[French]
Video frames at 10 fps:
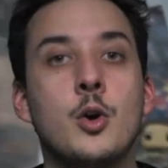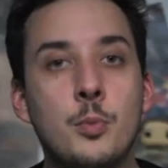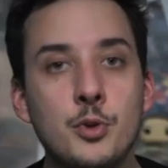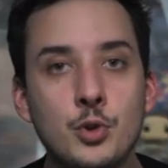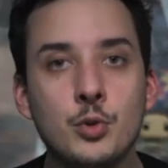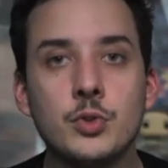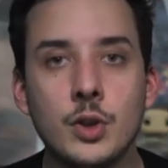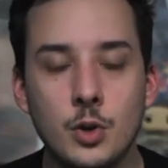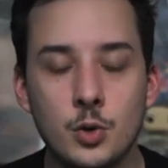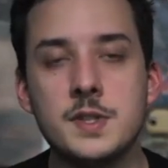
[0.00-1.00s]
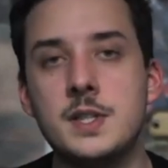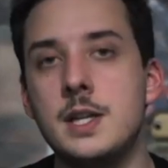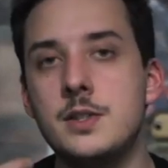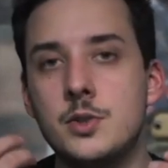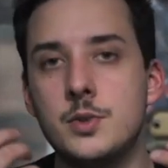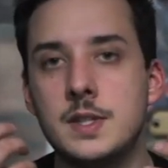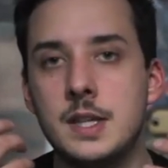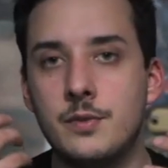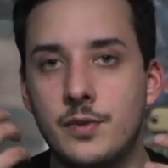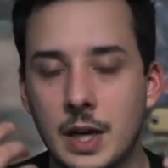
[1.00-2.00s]
Au bout du compte, Los Silencios,
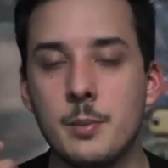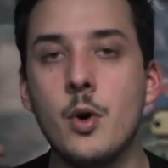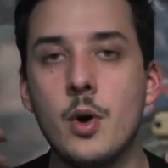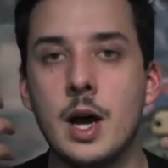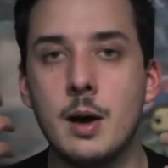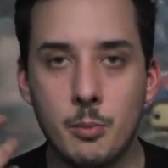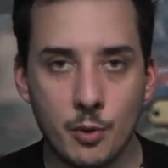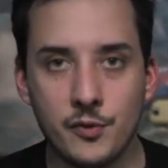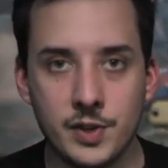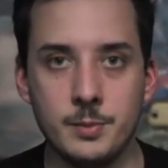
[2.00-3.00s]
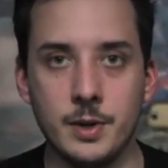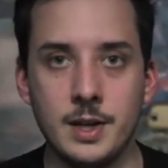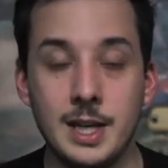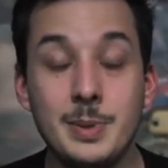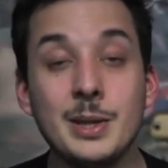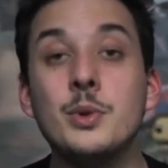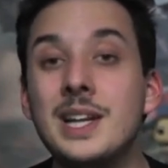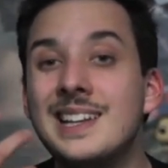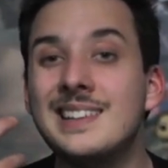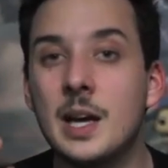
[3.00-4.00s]
c'est vraiment un beau film. Et bien
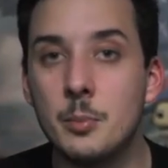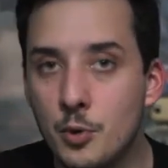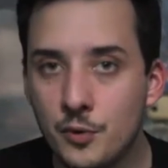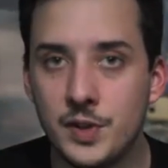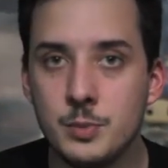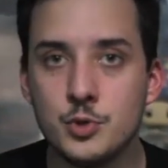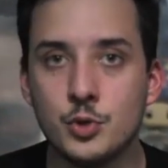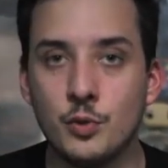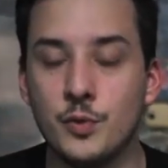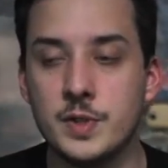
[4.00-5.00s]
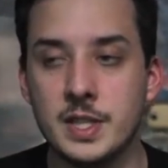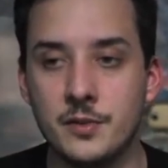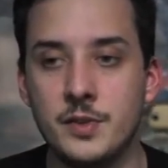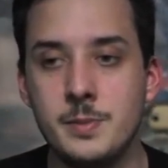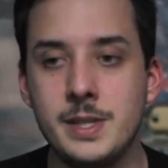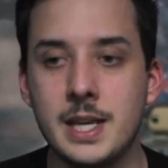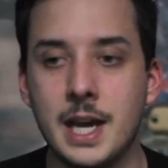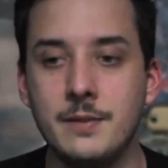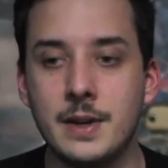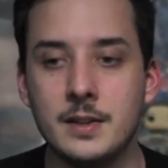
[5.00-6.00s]
au-delà d'être un beau film, je trouve que c'est un film qui
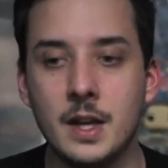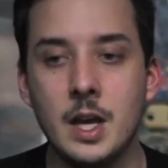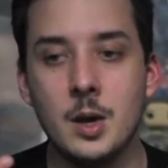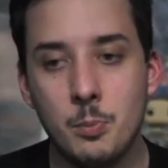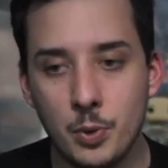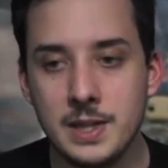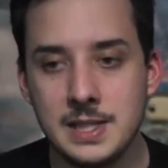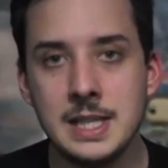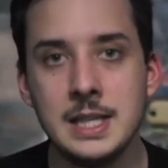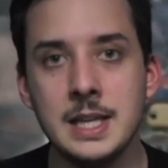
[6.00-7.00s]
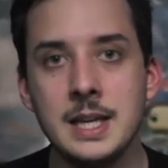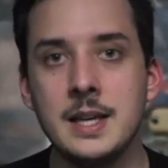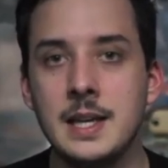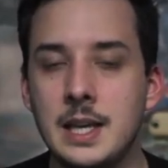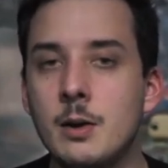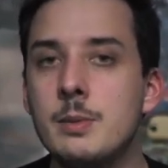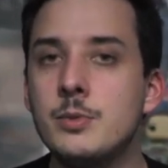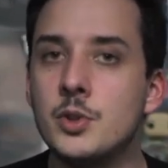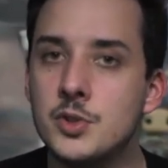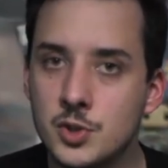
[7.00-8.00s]
arrive à être poétique et en même
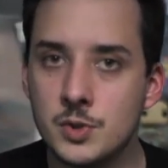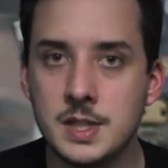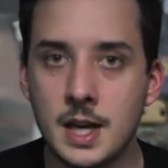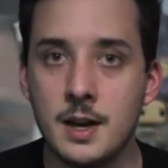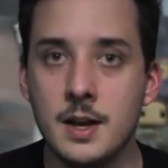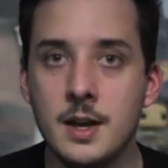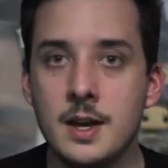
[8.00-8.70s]
temps social.